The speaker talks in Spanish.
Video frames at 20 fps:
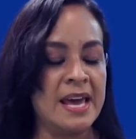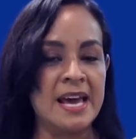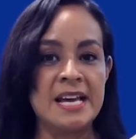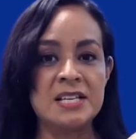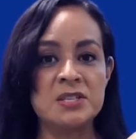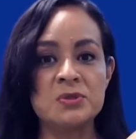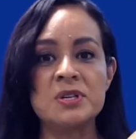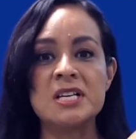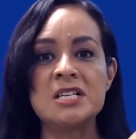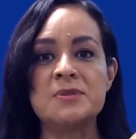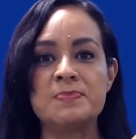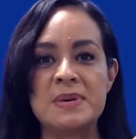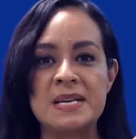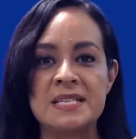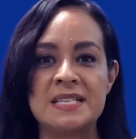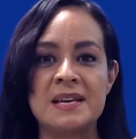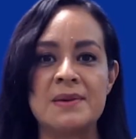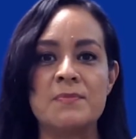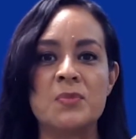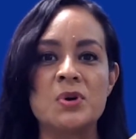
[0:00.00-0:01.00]
Es una
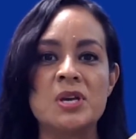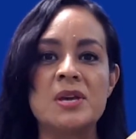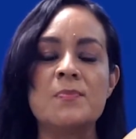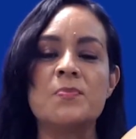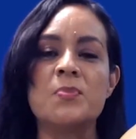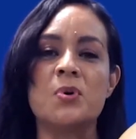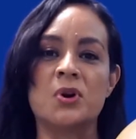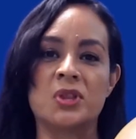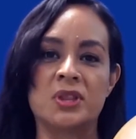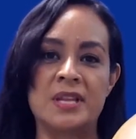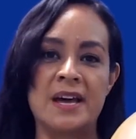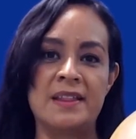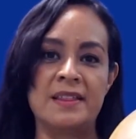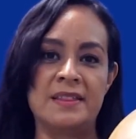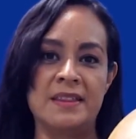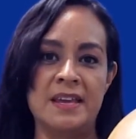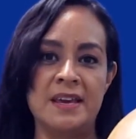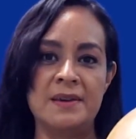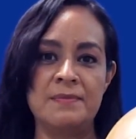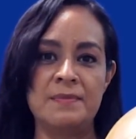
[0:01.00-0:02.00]
especie muy
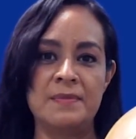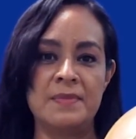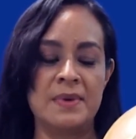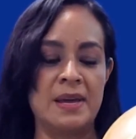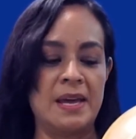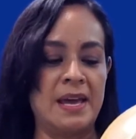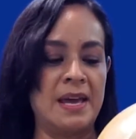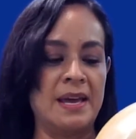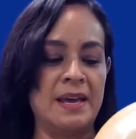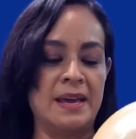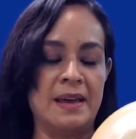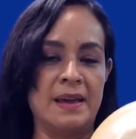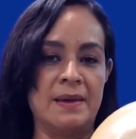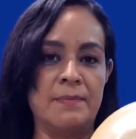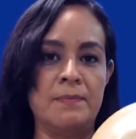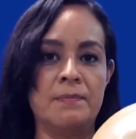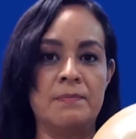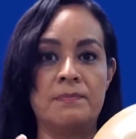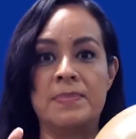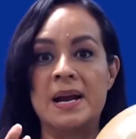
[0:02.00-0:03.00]
importante eh,
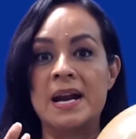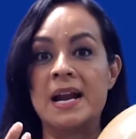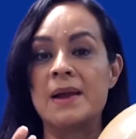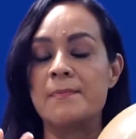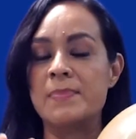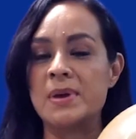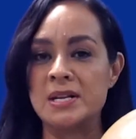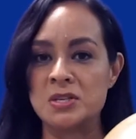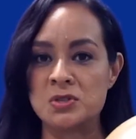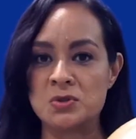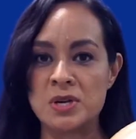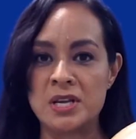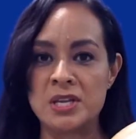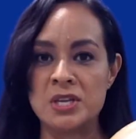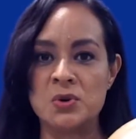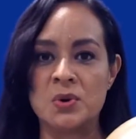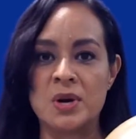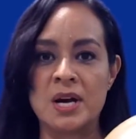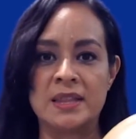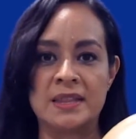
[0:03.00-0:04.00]
para la península de
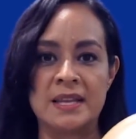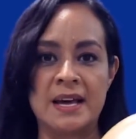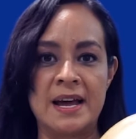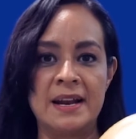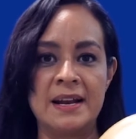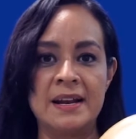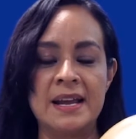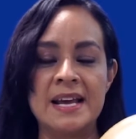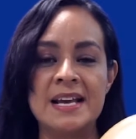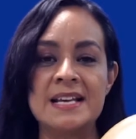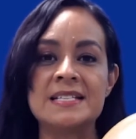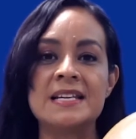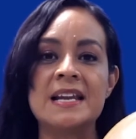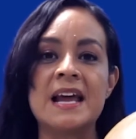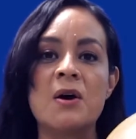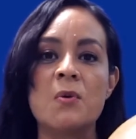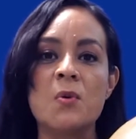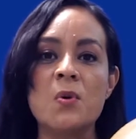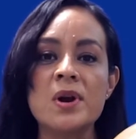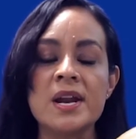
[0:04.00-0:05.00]
Yucatán, es
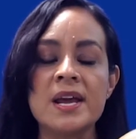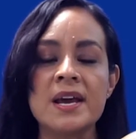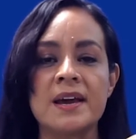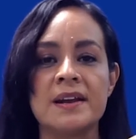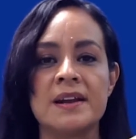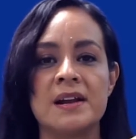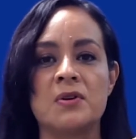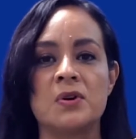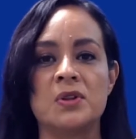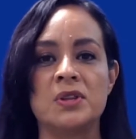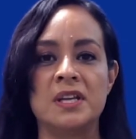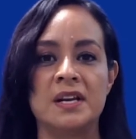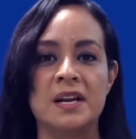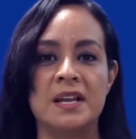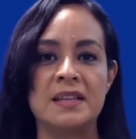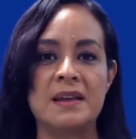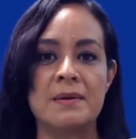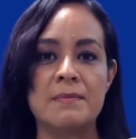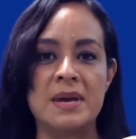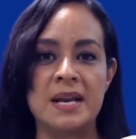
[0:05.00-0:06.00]
la única en el
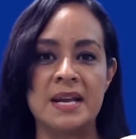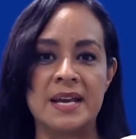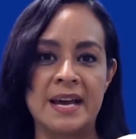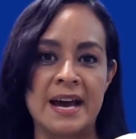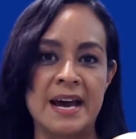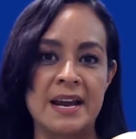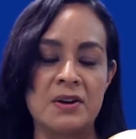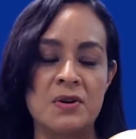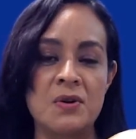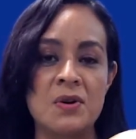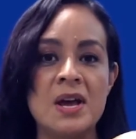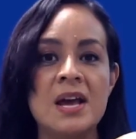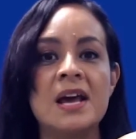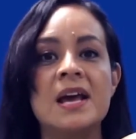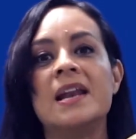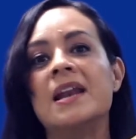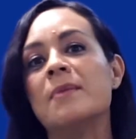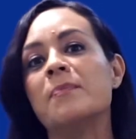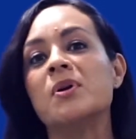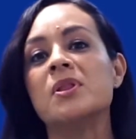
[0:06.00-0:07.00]
continente americano,
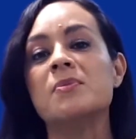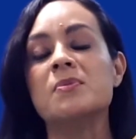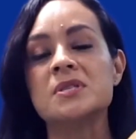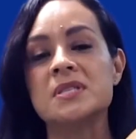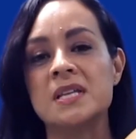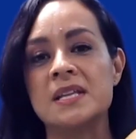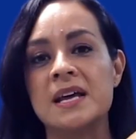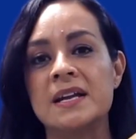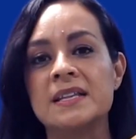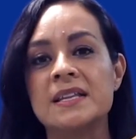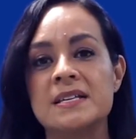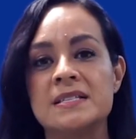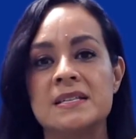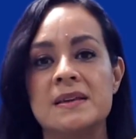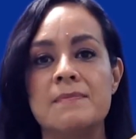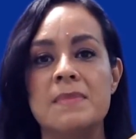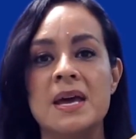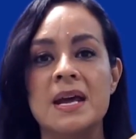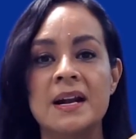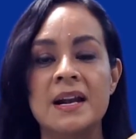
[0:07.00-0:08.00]
la podemos tener
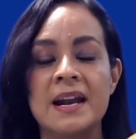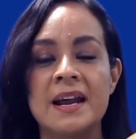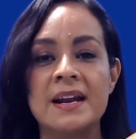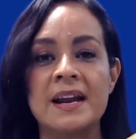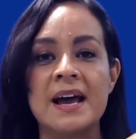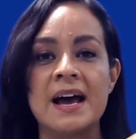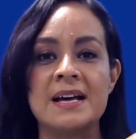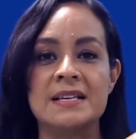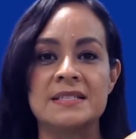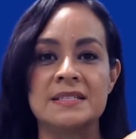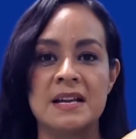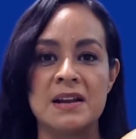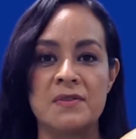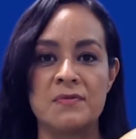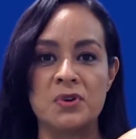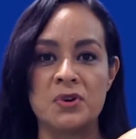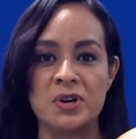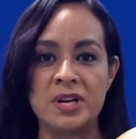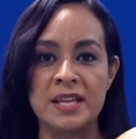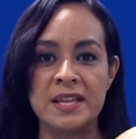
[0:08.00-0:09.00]
desde Maryland hasta la
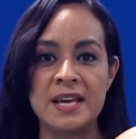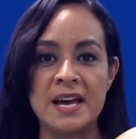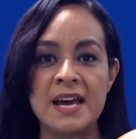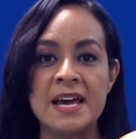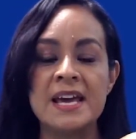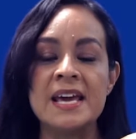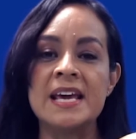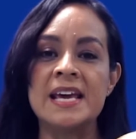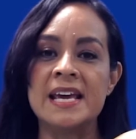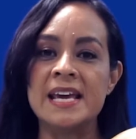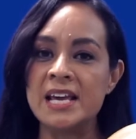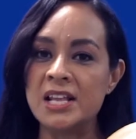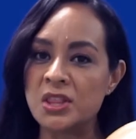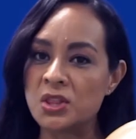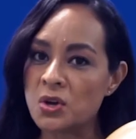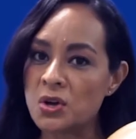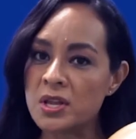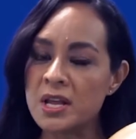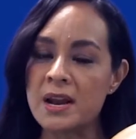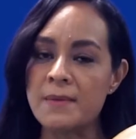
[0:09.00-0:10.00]
Florida y
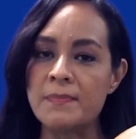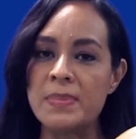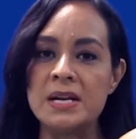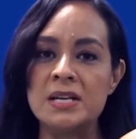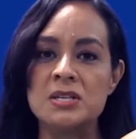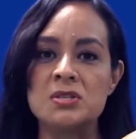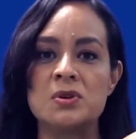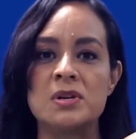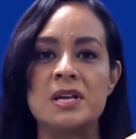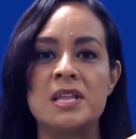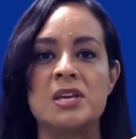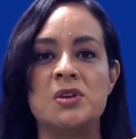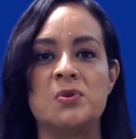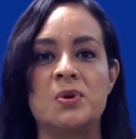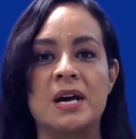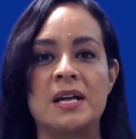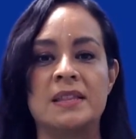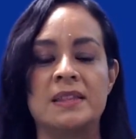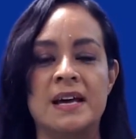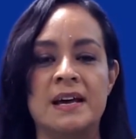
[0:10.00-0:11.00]
toda la península de
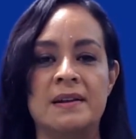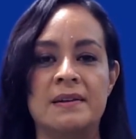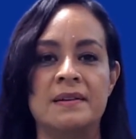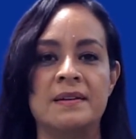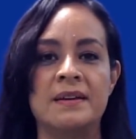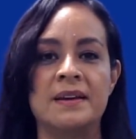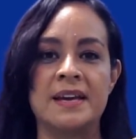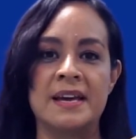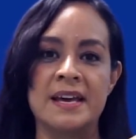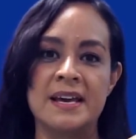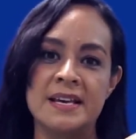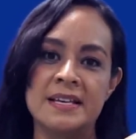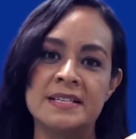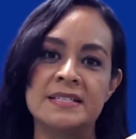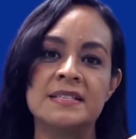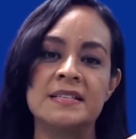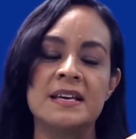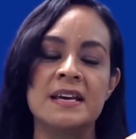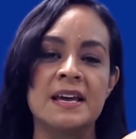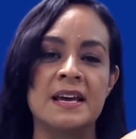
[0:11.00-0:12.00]
Yucatán, que es
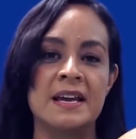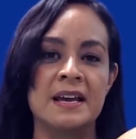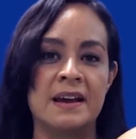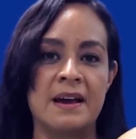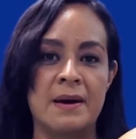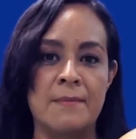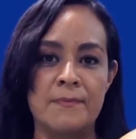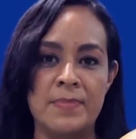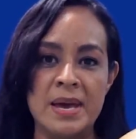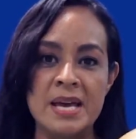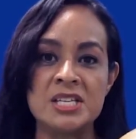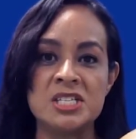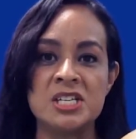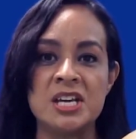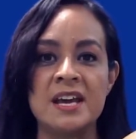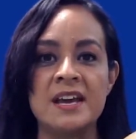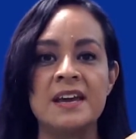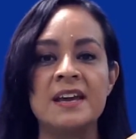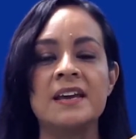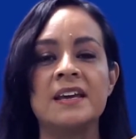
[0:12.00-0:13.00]

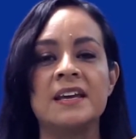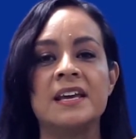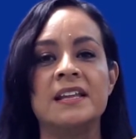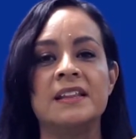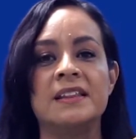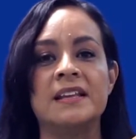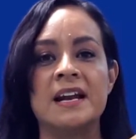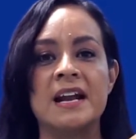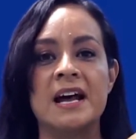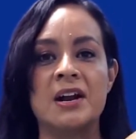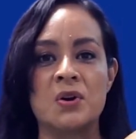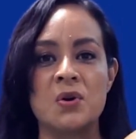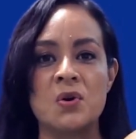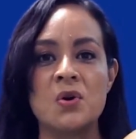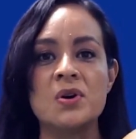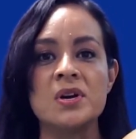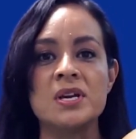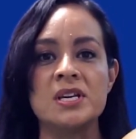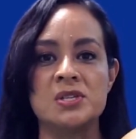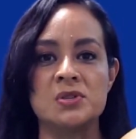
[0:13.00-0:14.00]
Campeche, Quintana
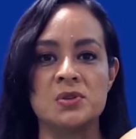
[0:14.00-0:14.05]
Roo y